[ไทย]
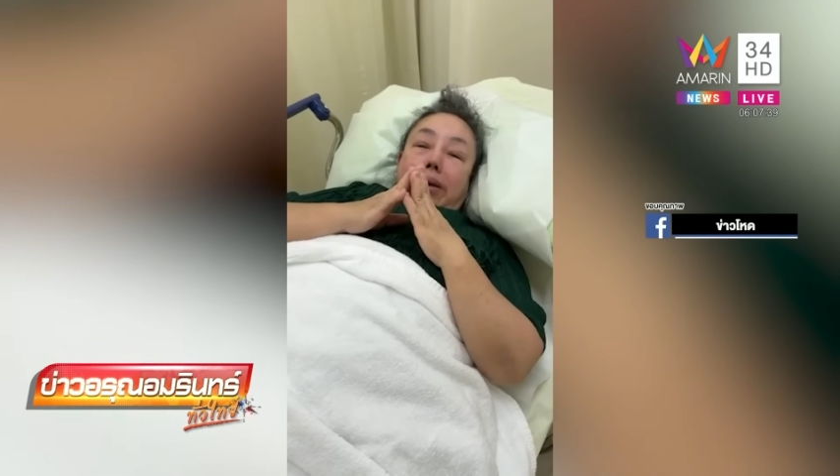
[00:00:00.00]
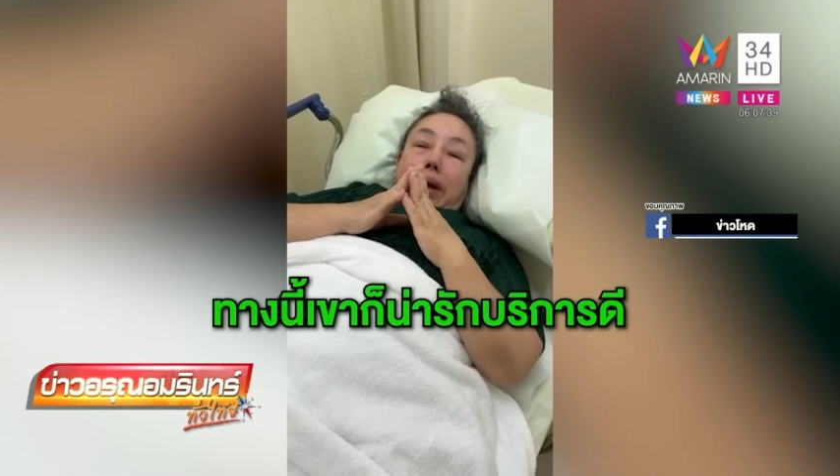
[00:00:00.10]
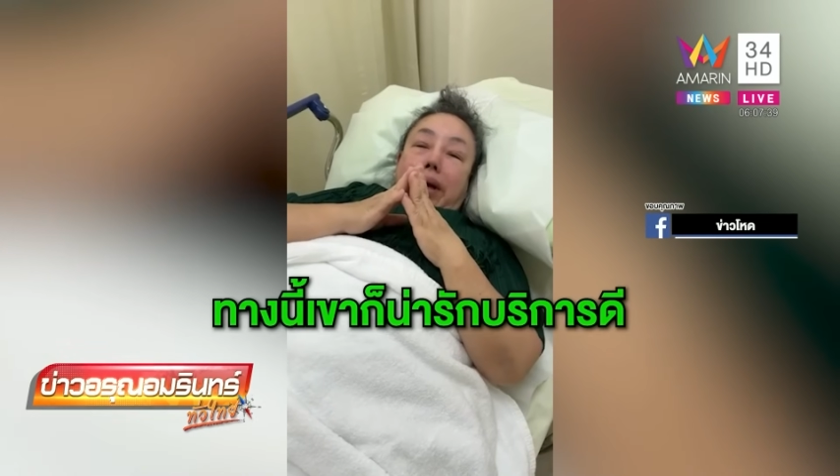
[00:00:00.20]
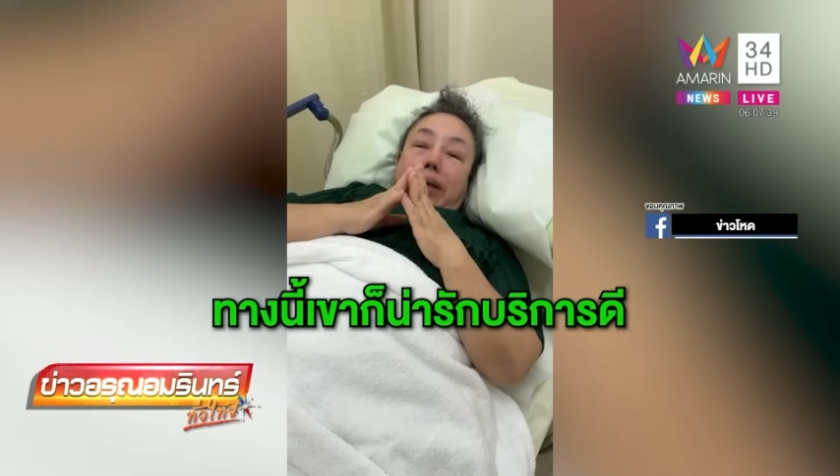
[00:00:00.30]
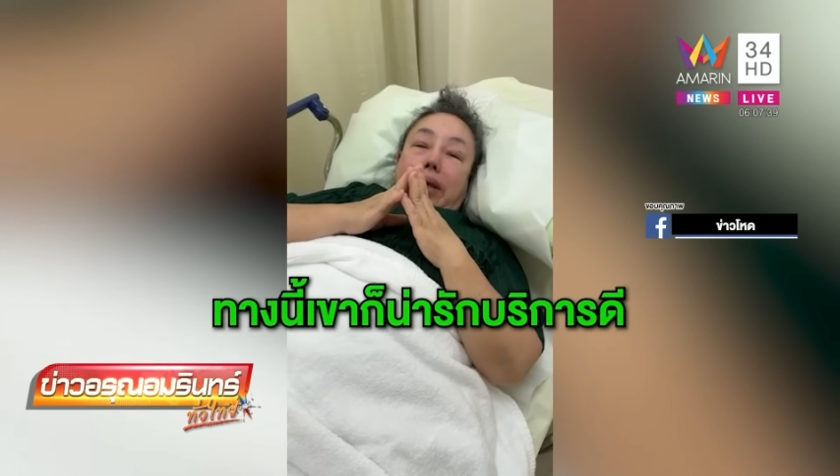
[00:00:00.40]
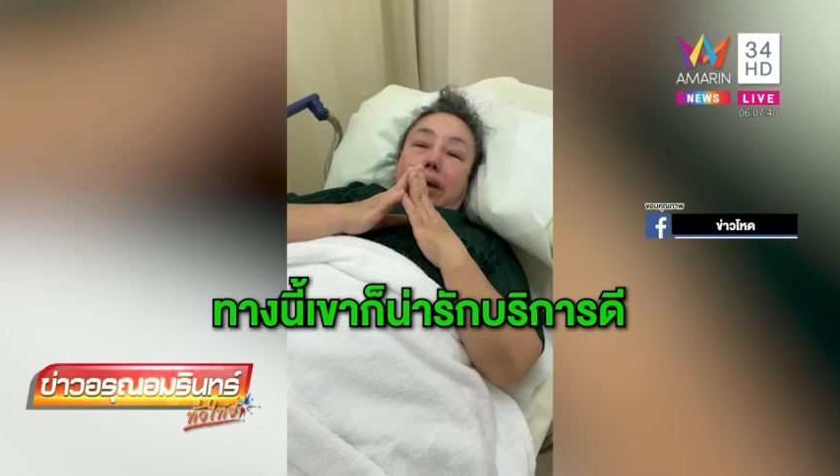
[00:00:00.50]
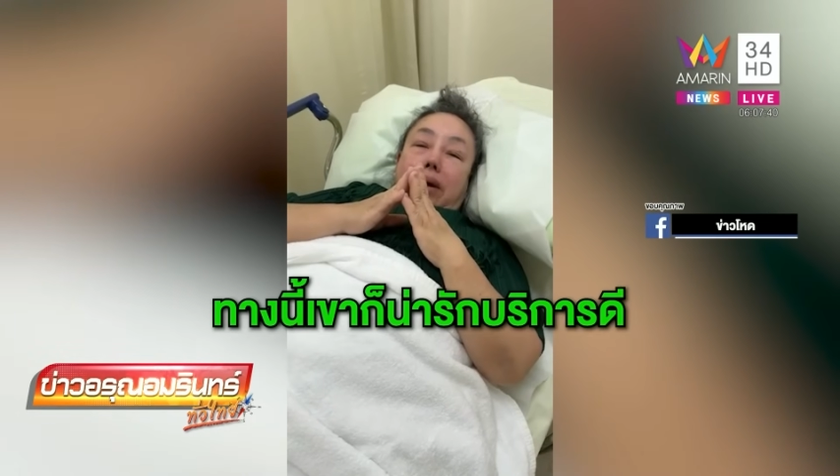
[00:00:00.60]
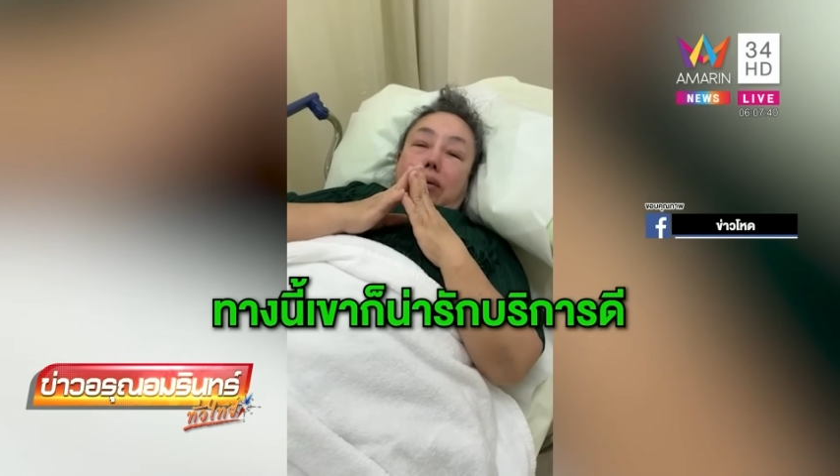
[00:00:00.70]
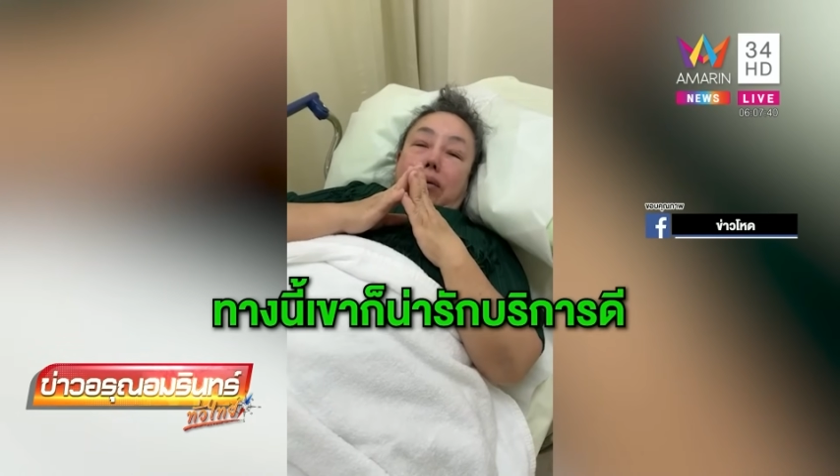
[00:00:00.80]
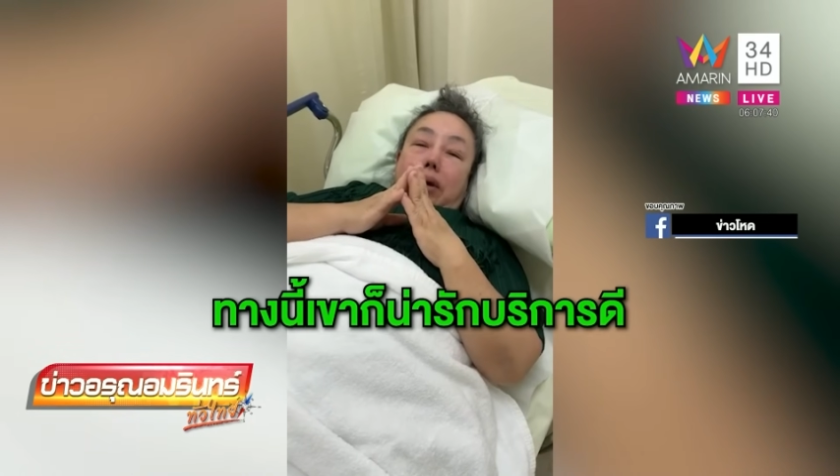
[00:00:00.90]
ทางนี้
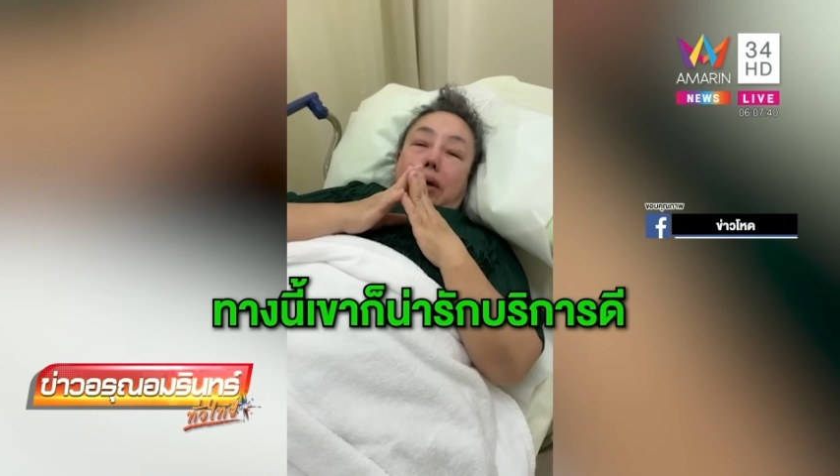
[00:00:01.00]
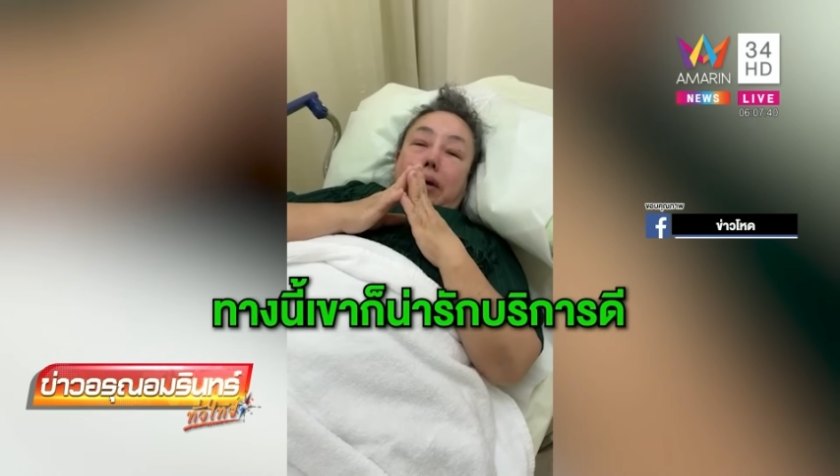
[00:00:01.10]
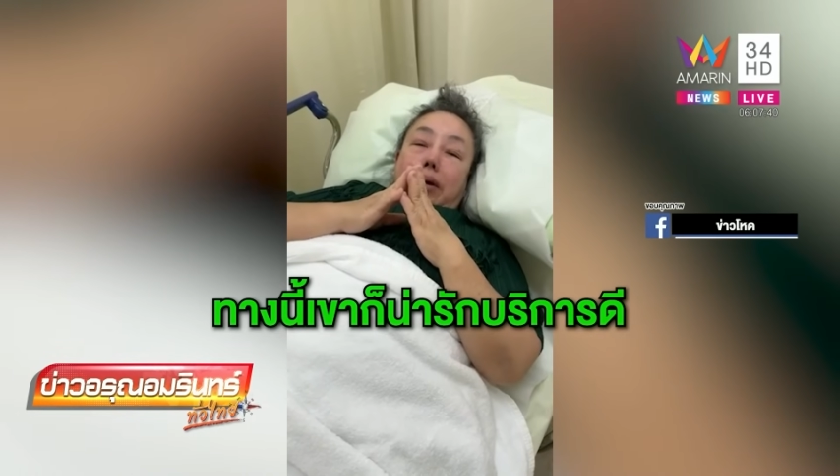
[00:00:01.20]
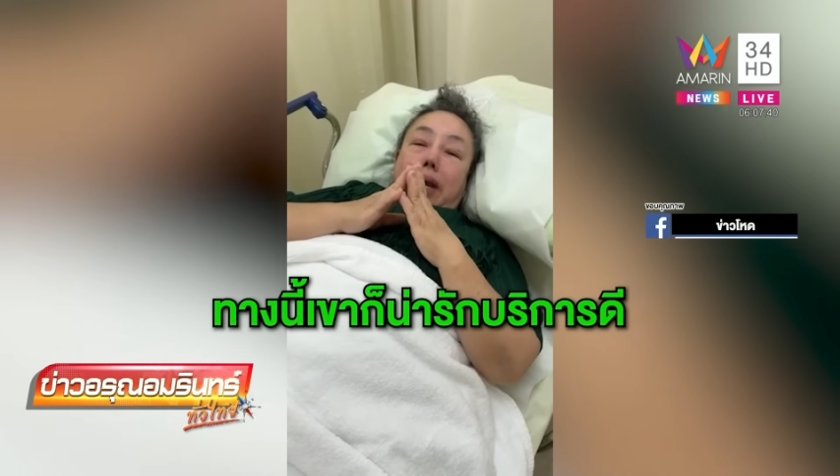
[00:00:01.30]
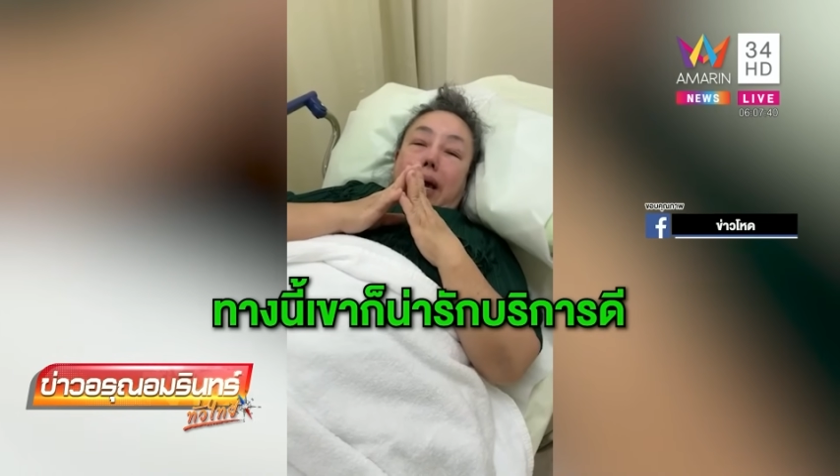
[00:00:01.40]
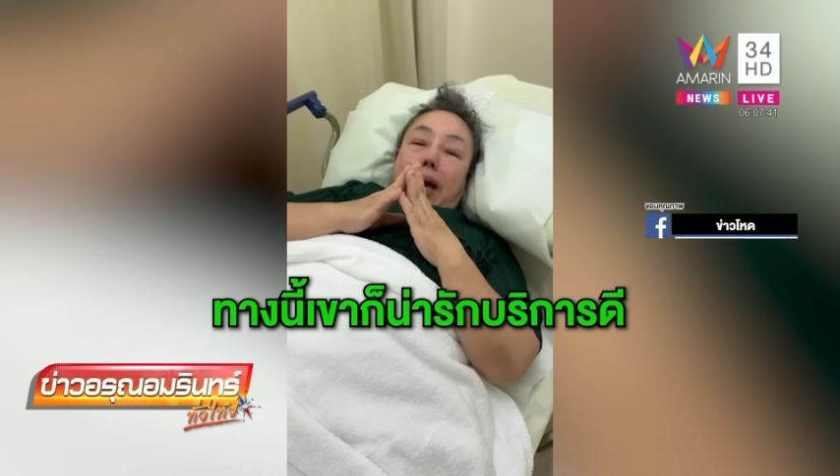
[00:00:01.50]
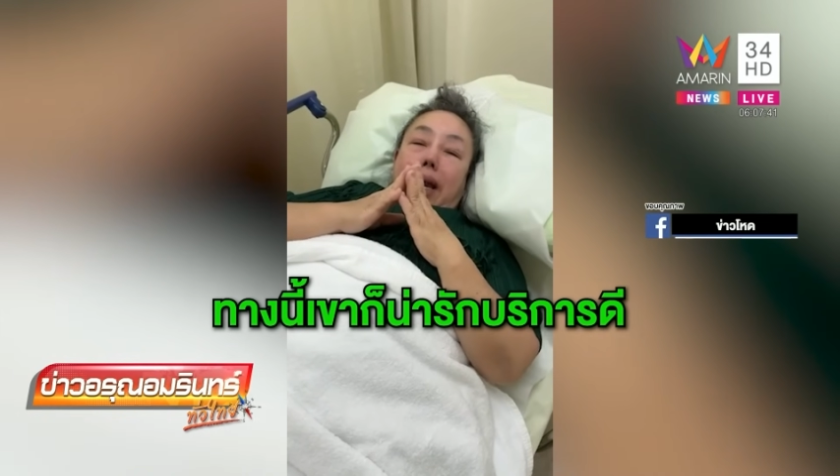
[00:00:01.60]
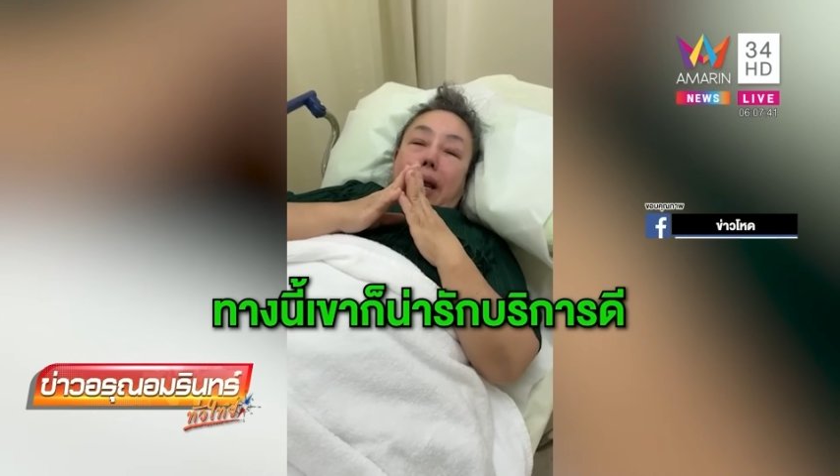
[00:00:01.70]
เขาก็น่า